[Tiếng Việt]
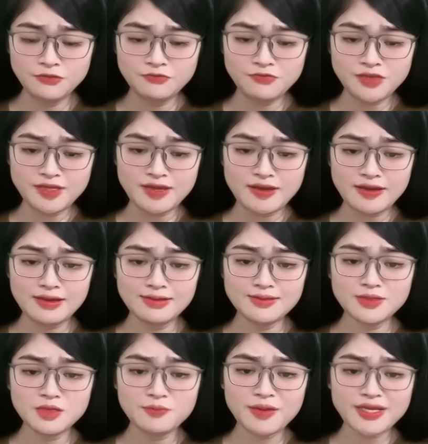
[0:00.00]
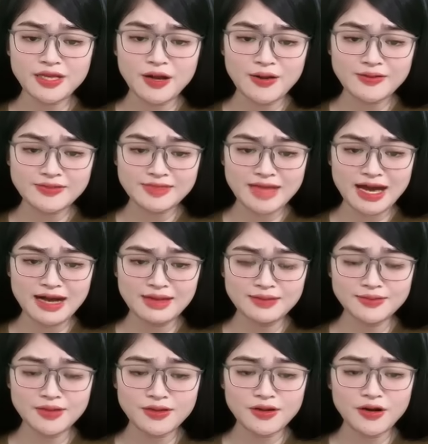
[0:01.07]
Vì thế khi mà nhà họ
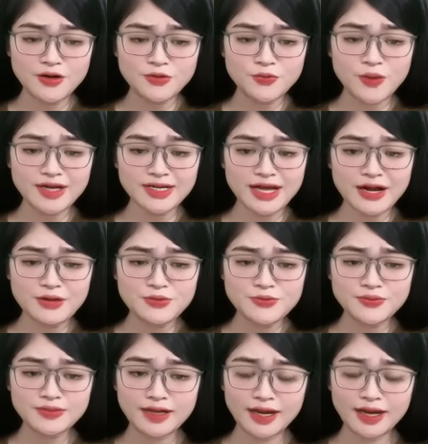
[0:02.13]
Giang đòi hỏi quá cao,